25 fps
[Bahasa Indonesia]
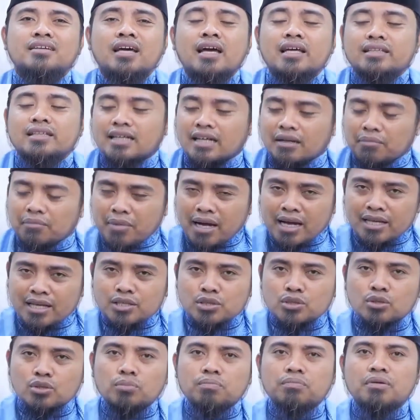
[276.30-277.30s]

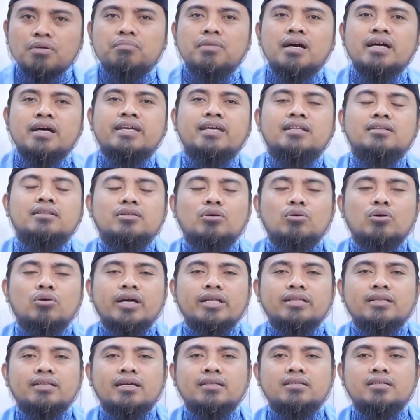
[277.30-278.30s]
Termasuk pembagian
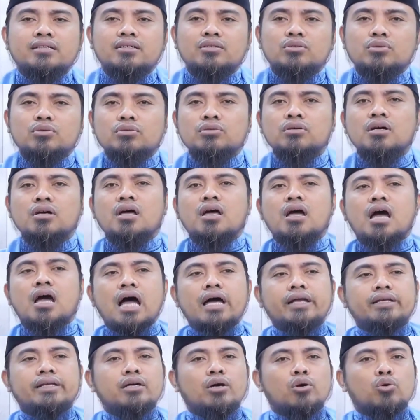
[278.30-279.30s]
tauhid tadi itu
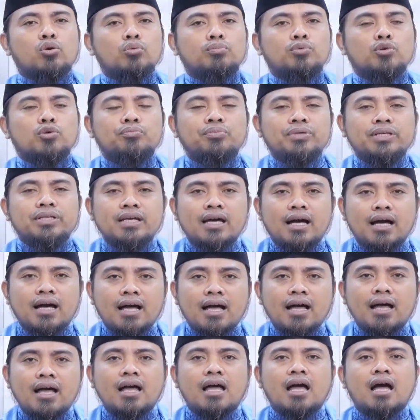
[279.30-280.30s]
ada
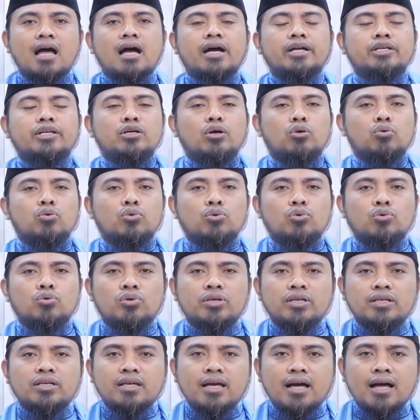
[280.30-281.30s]
rububiyah, ada
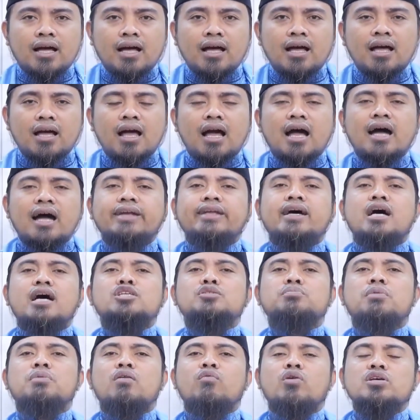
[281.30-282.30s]
uluhiyah, ada
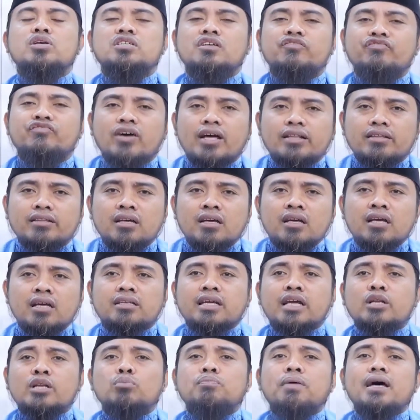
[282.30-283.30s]
asma wa sifat.
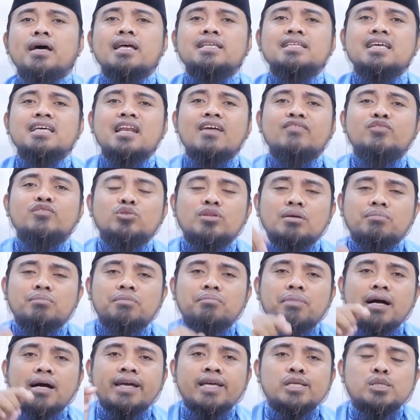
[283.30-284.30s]
Dan itu para salaf sudah
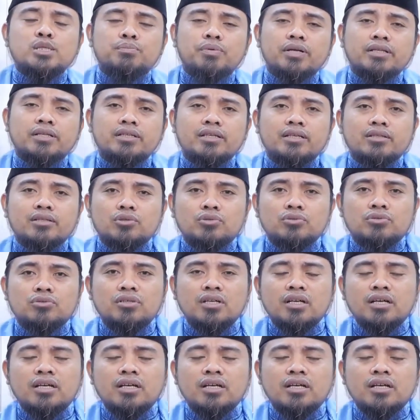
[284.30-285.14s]
membagi seperti itu.